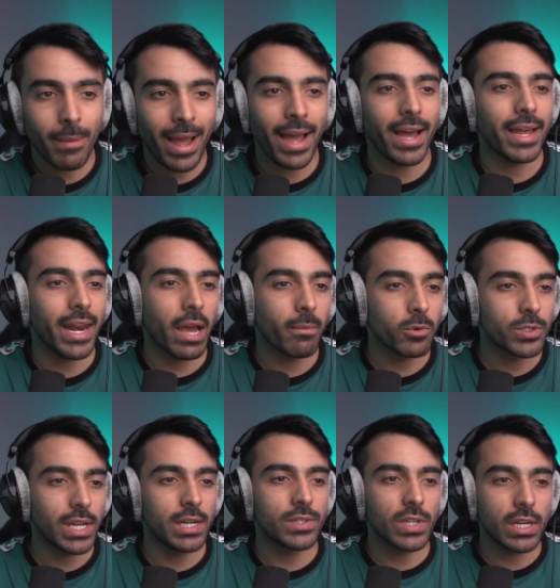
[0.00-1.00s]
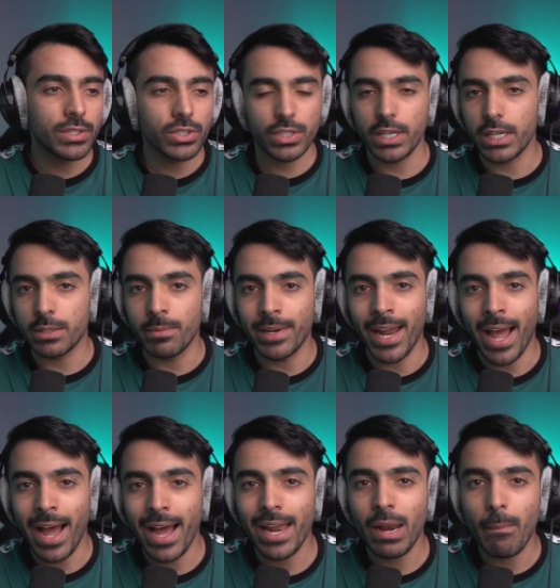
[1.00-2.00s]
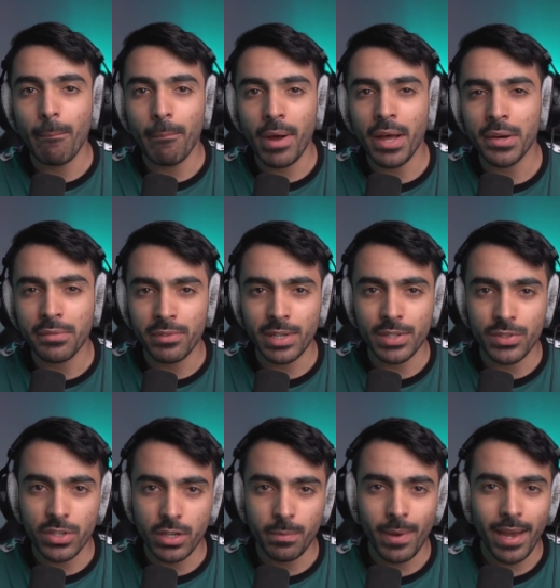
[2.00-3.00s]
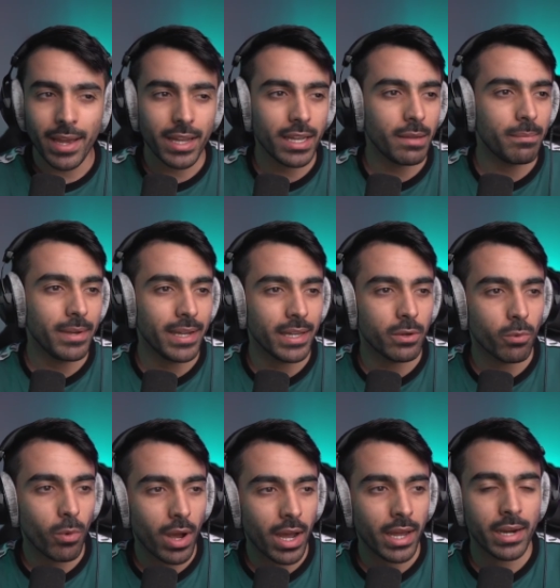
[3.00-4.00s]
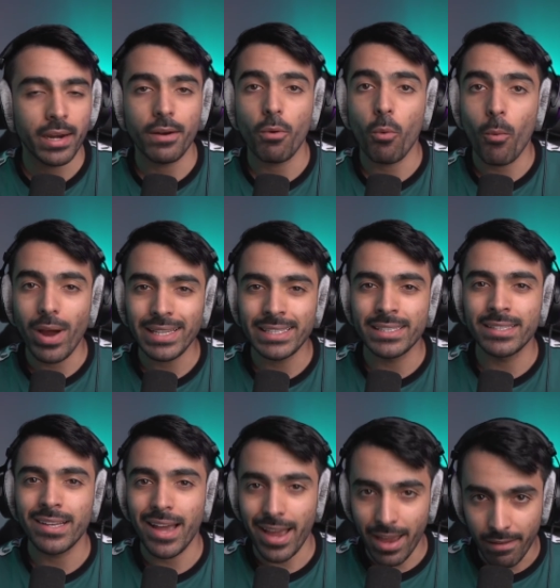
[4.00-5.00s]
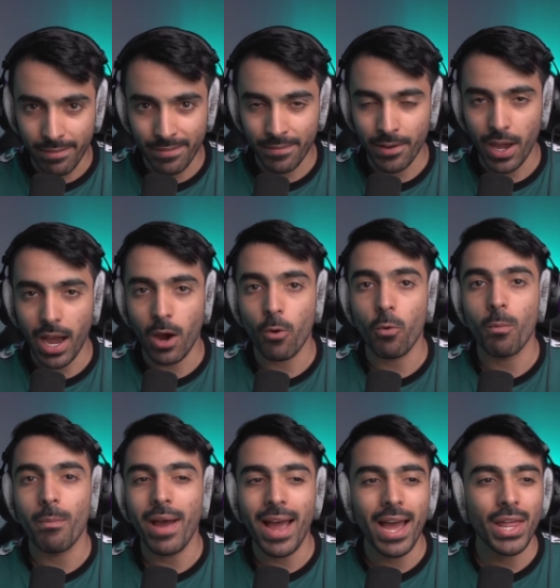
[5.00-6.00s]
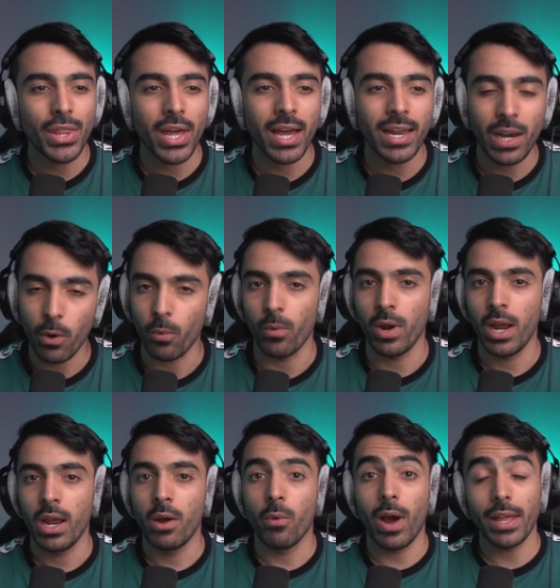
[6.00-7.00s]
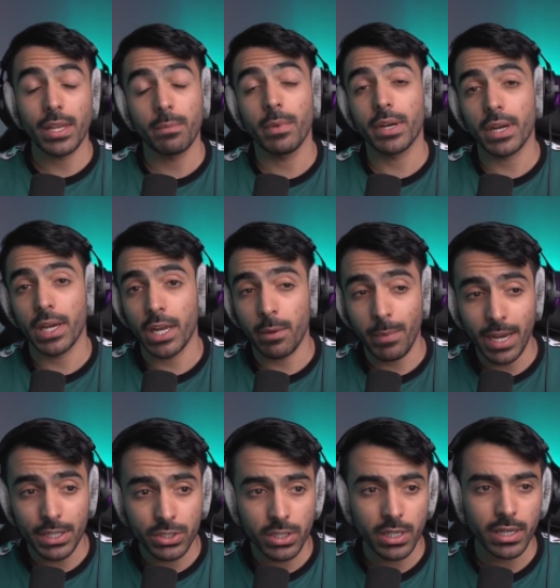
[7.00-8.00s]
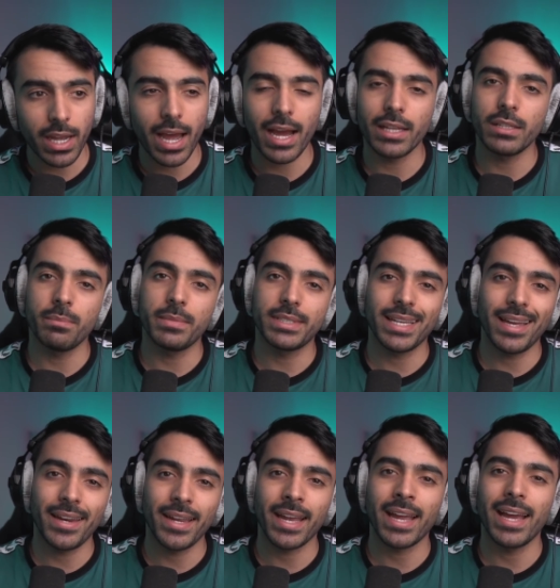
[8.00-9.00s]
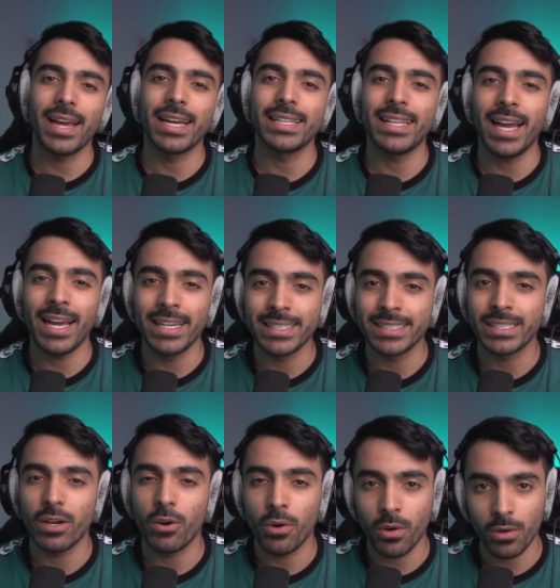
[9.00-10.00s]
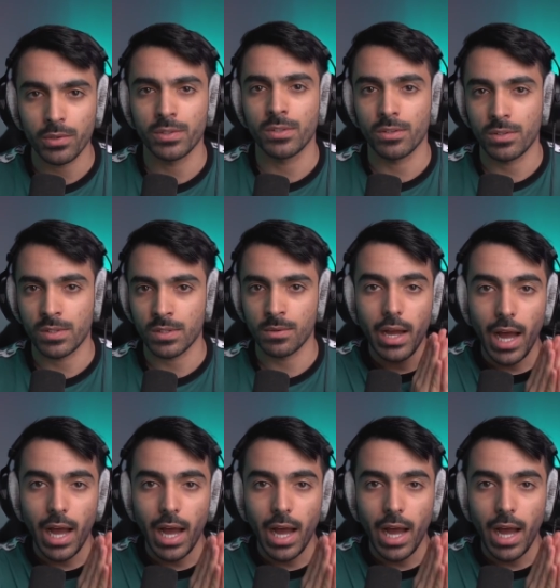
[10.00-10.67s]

معانا مسلسل جديد من عالم مارفل السينمائي بعنوان وات اف او ماذا لو وهذه المره انيميشن قادم بتاريخ 11 اغسطس